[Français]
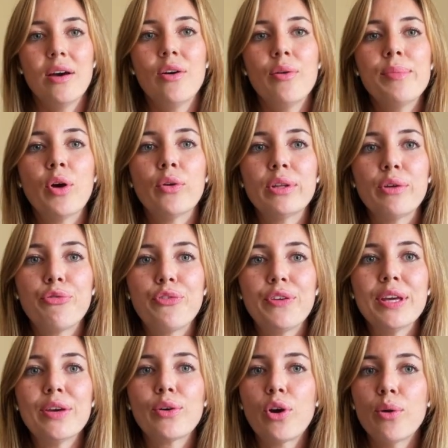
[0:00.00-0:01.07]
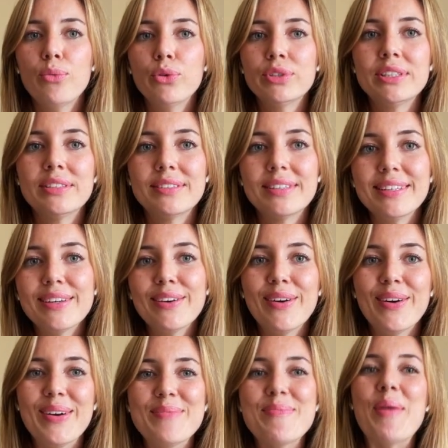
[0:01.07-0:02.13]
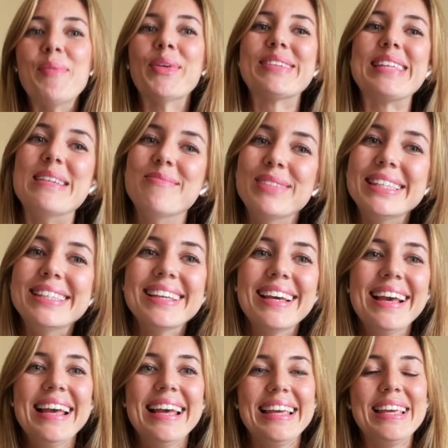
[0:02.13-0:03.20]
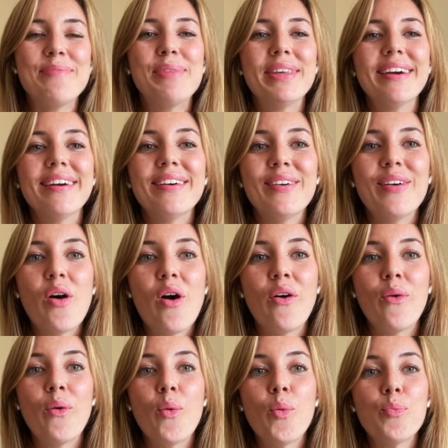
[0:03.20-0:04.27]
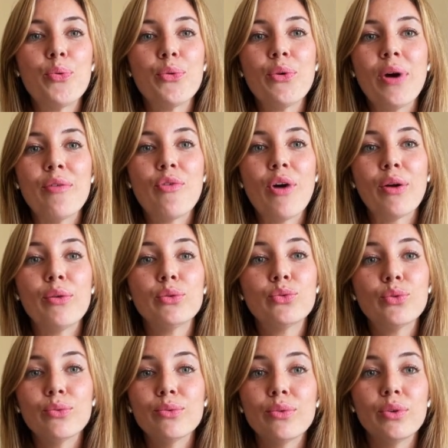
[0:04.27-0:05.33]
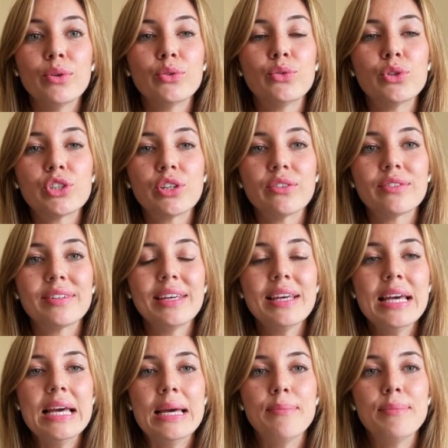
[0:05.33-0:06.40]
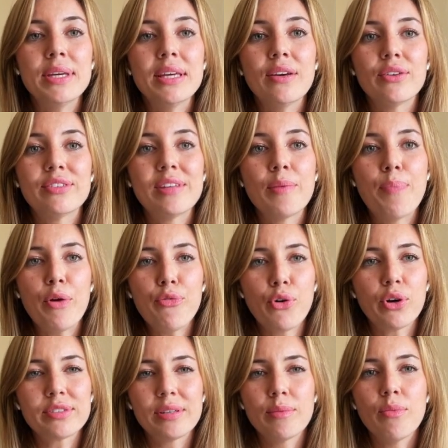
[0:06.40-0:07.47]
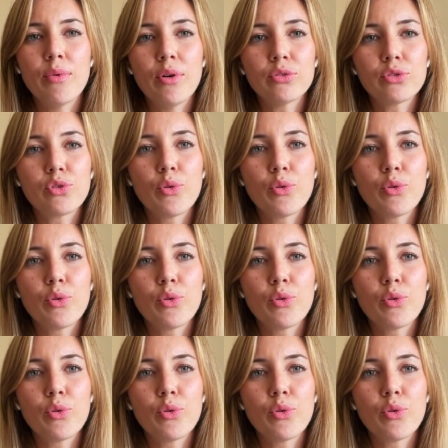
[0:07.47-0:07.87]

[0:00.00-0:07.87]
mais en effet, comme le disait Maman Samy, eh bien, euh, on peut avoir le don euh, de chanter, mais euh, c'est pas forcément